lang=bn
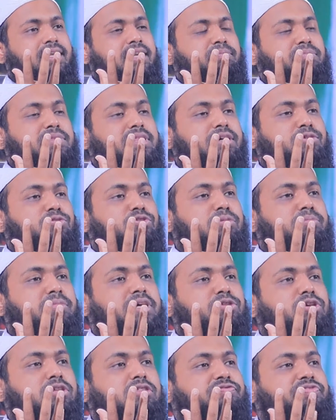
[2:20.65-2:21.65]
লাম তাকুন
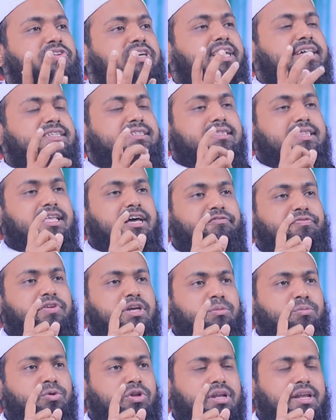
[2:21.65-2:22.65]
মাদাত ফি
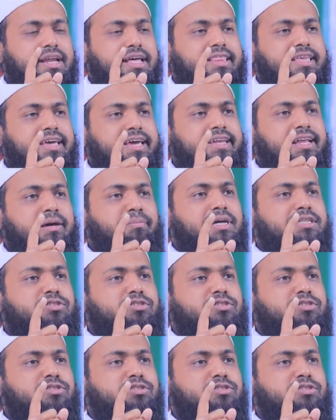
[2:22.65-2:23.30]
আসলাফিহিম আল্লাযীনা